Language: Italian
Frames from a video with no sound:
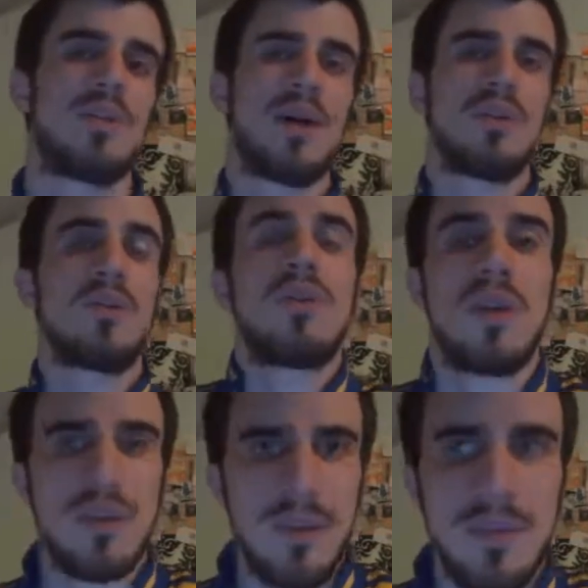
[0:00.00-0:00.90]
quando in
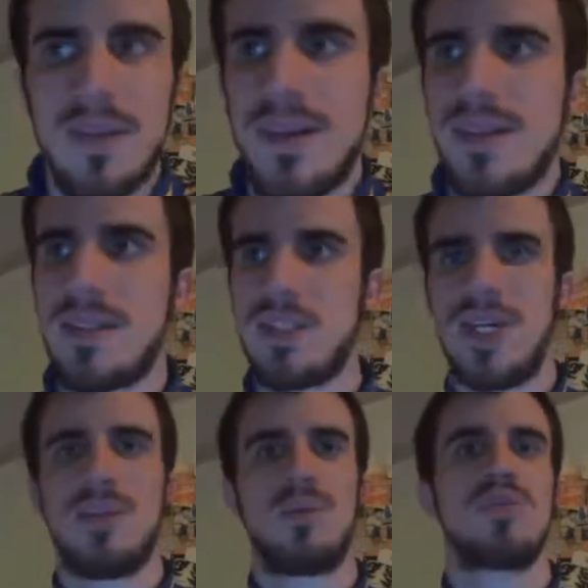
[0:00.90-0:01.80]
teoria dovrebbe essere
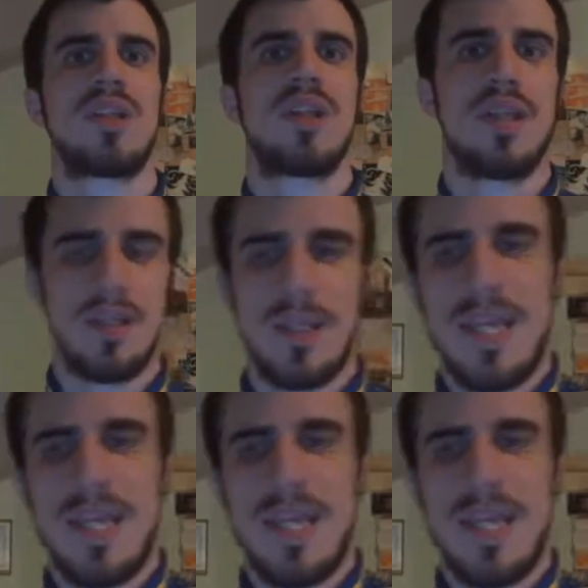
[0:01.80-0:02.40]
scelto un CT